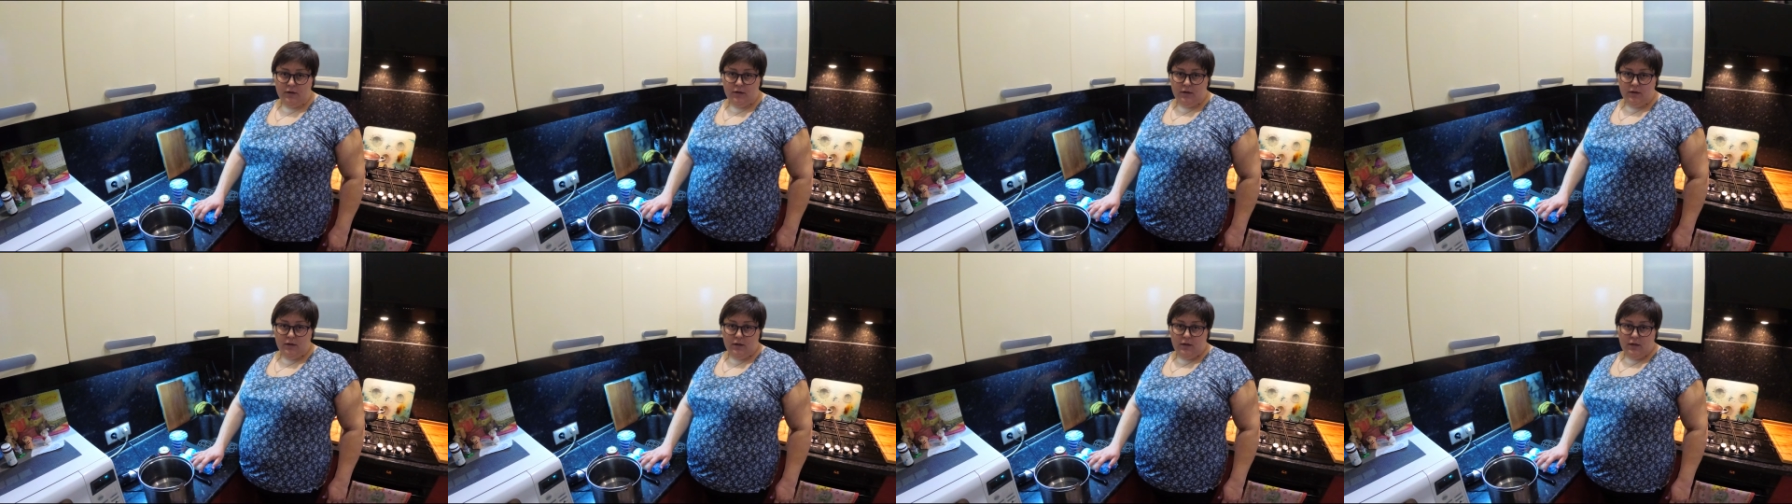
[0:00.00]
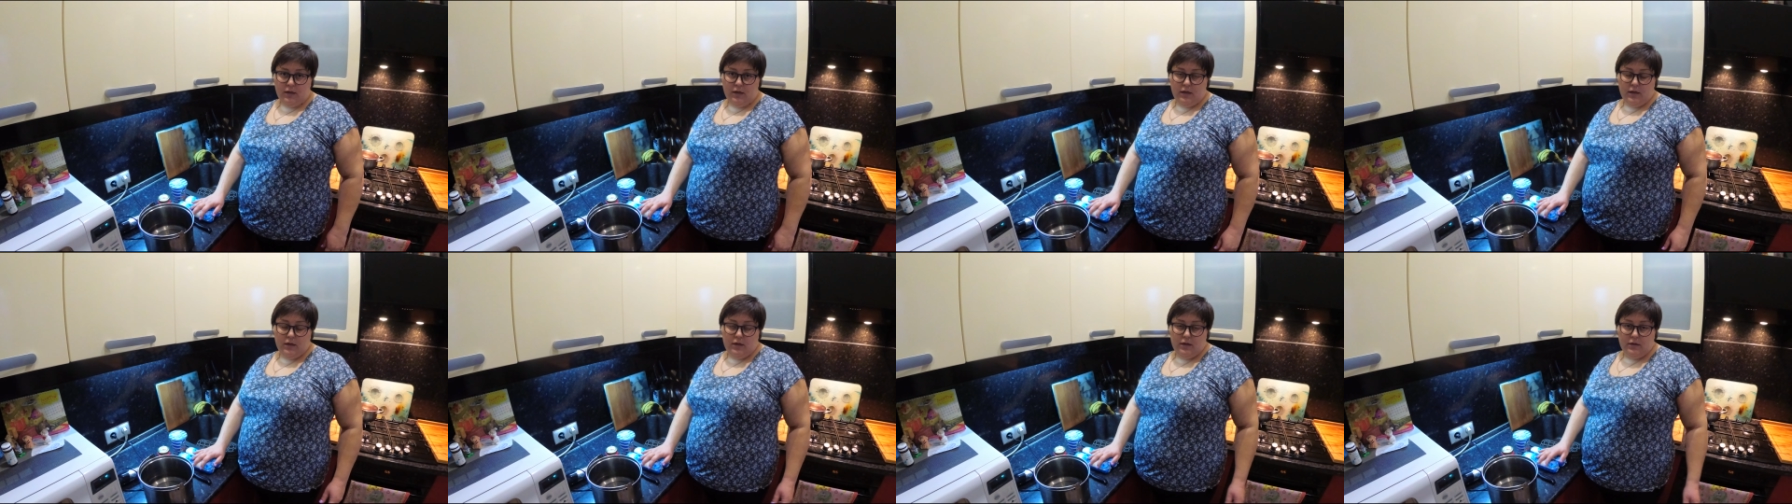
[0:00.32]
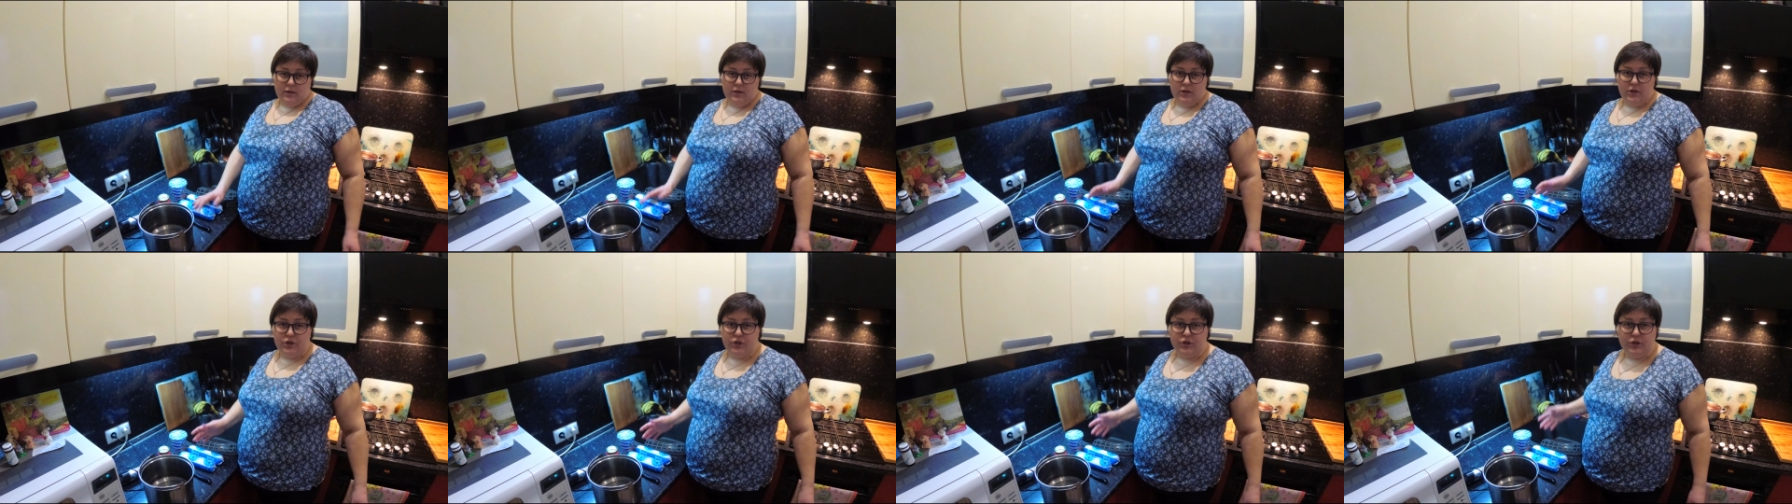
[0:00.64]
И
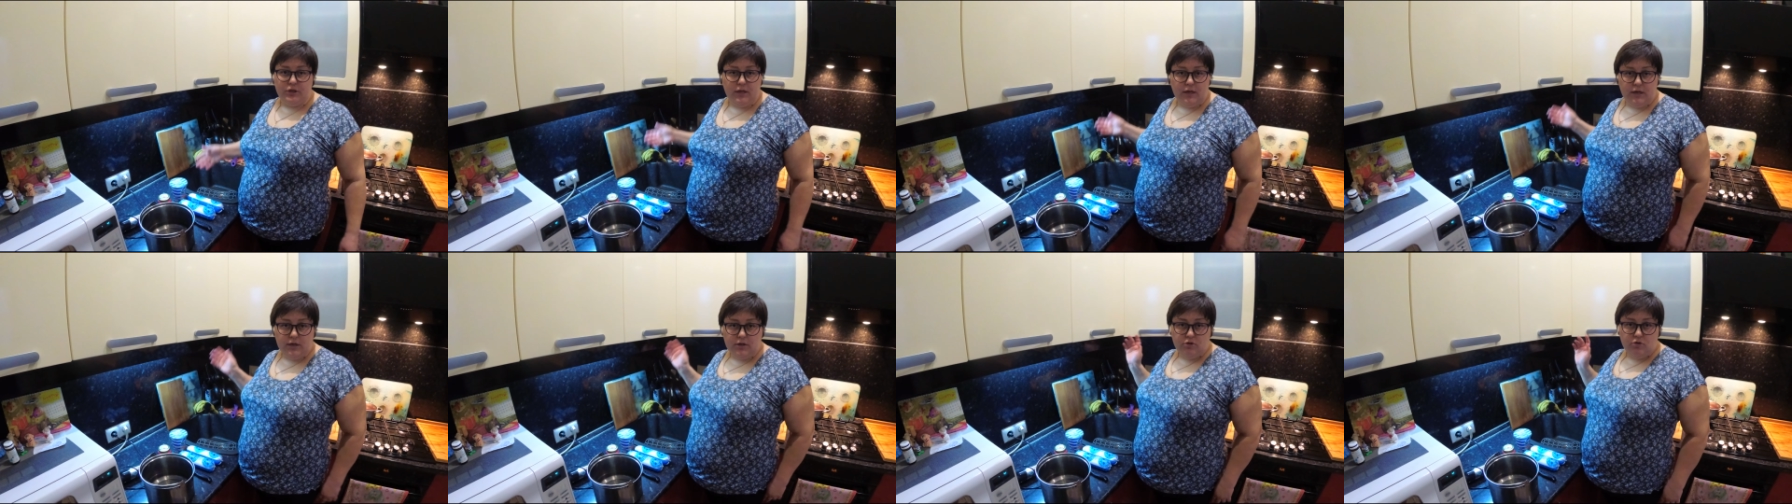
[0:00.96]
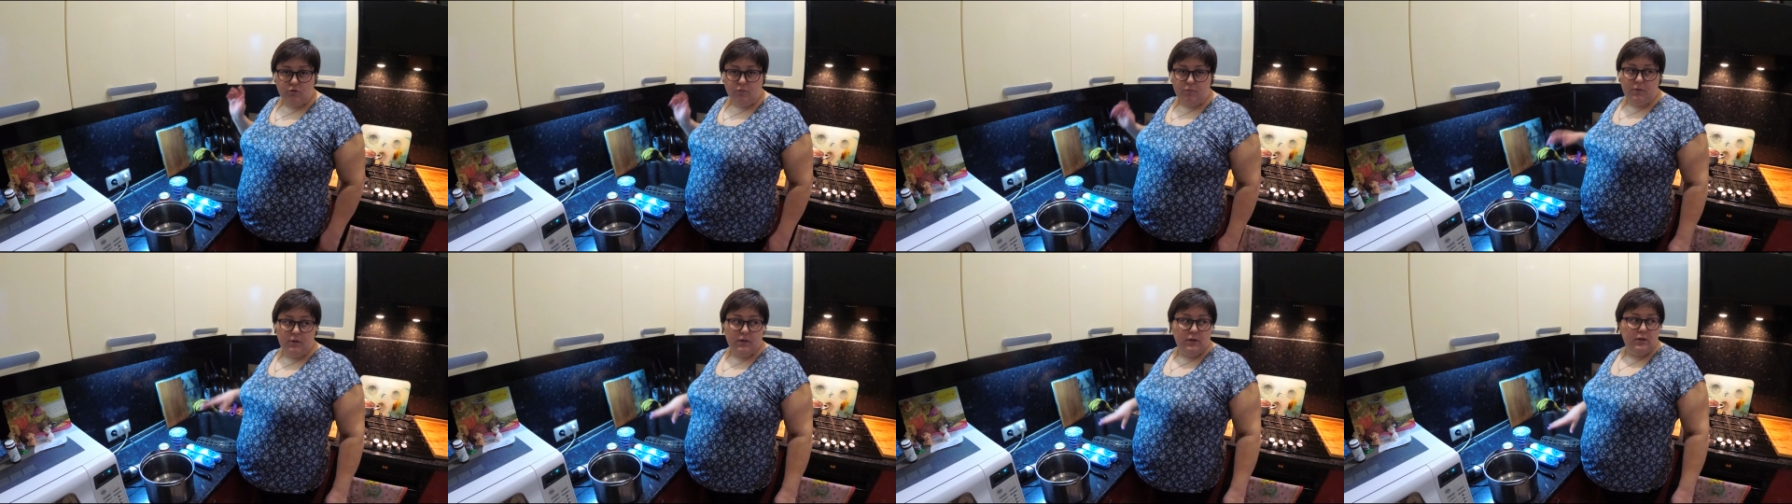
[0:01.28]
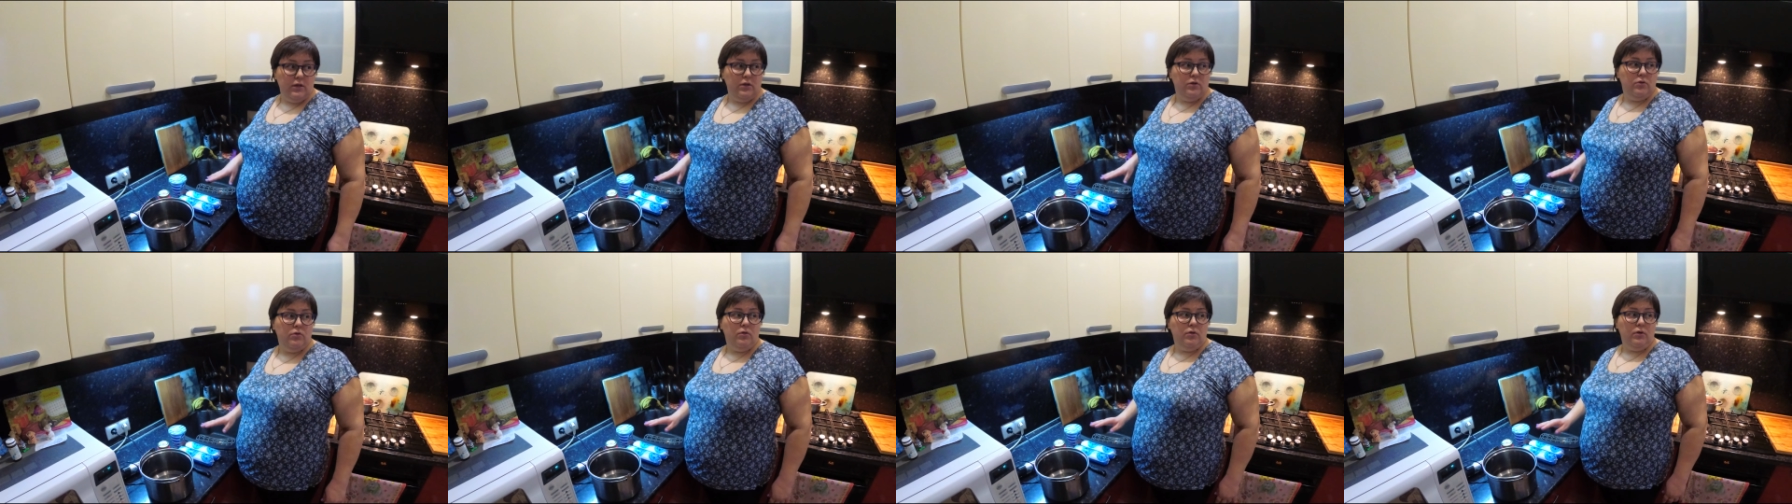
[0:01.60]
не считая, что блины
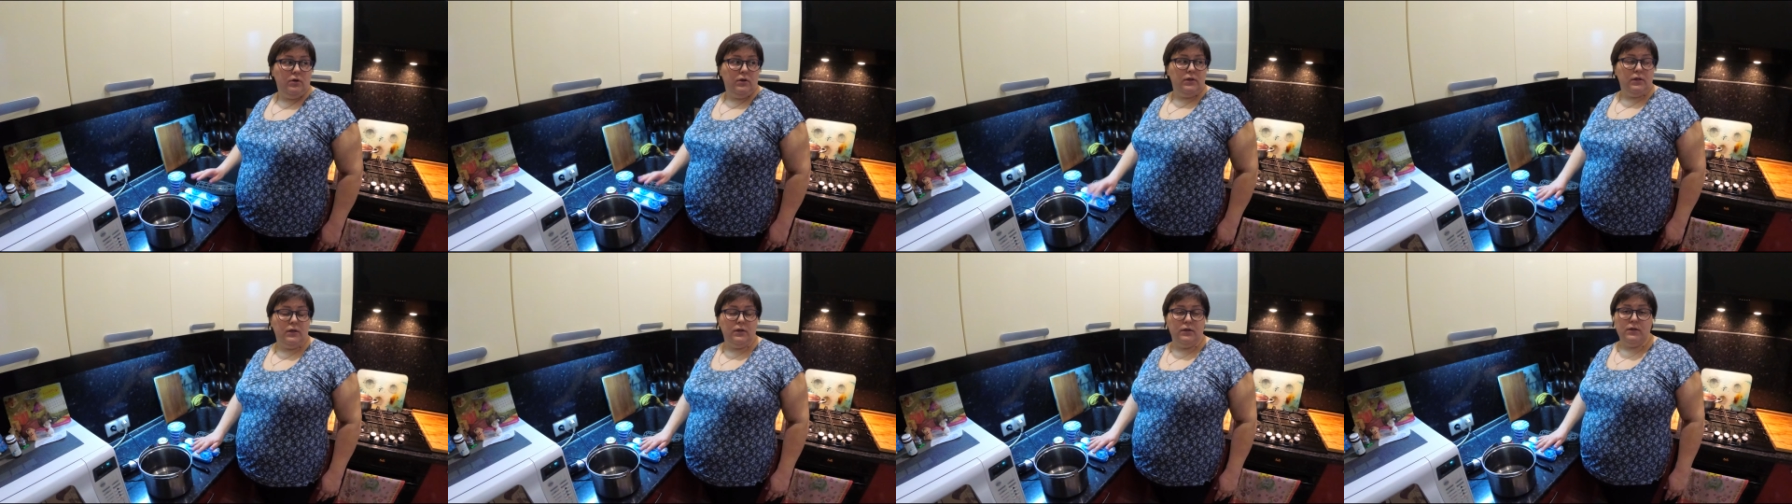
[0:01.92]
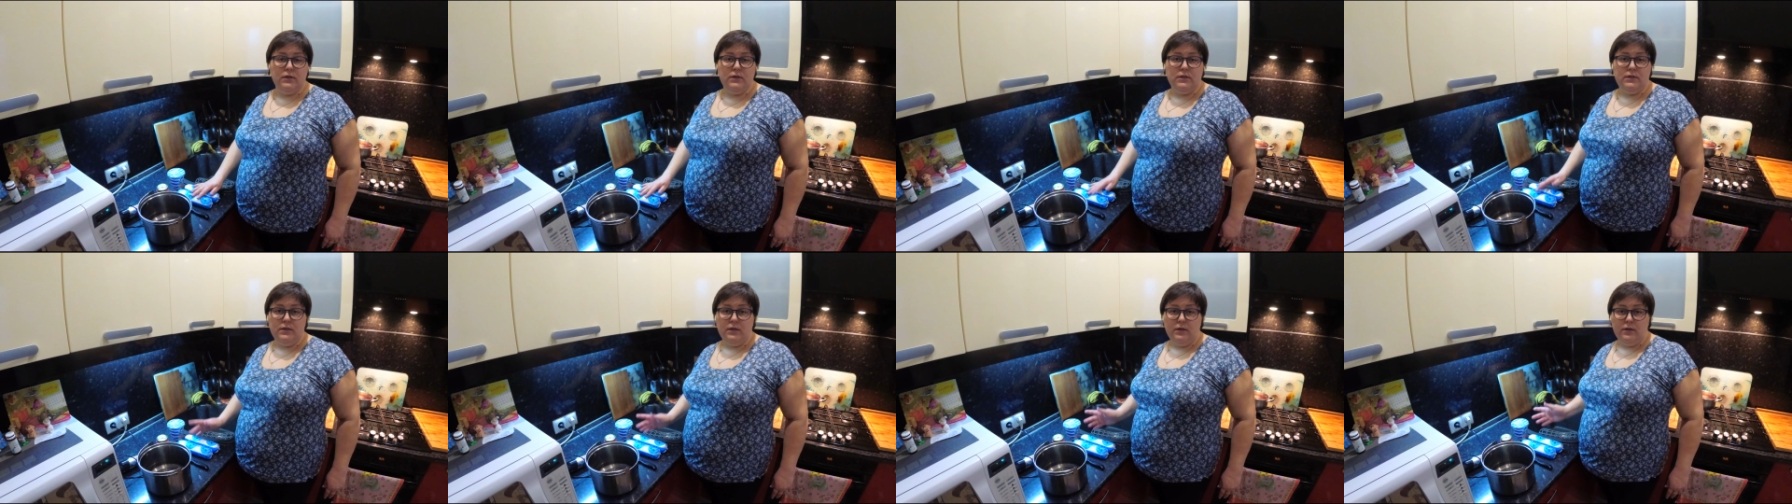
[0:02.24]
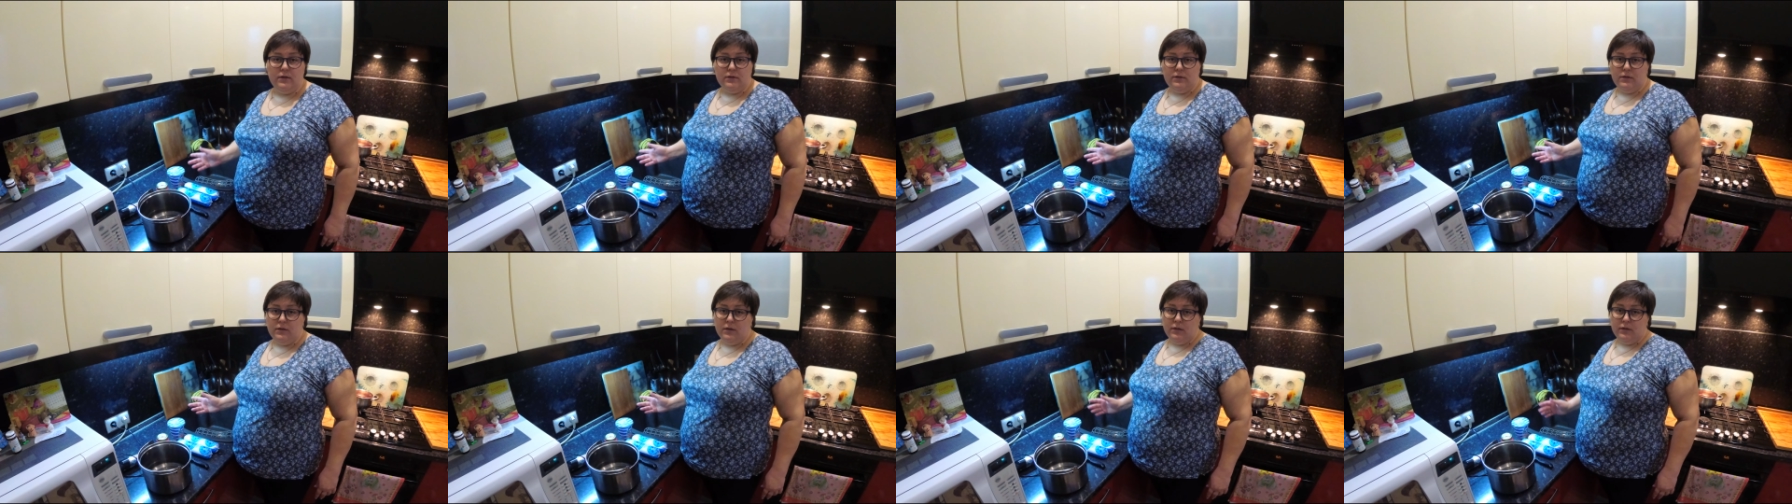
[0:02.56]
долго надо
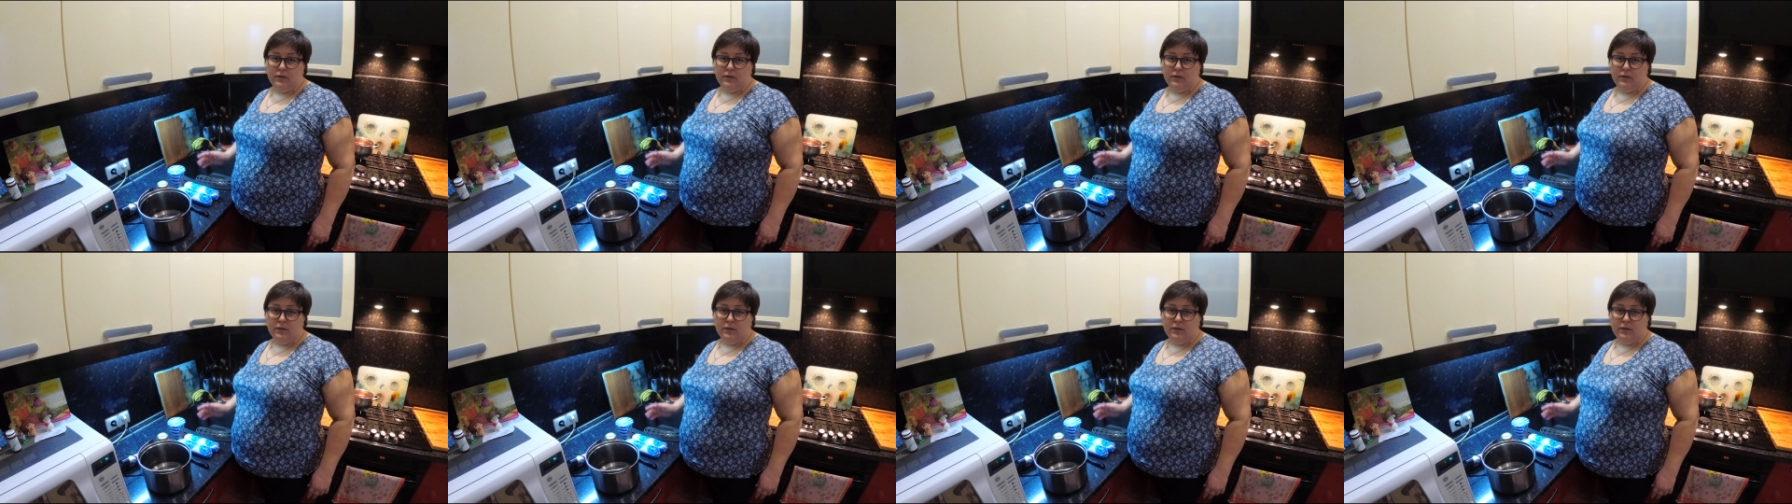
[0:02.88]
делать,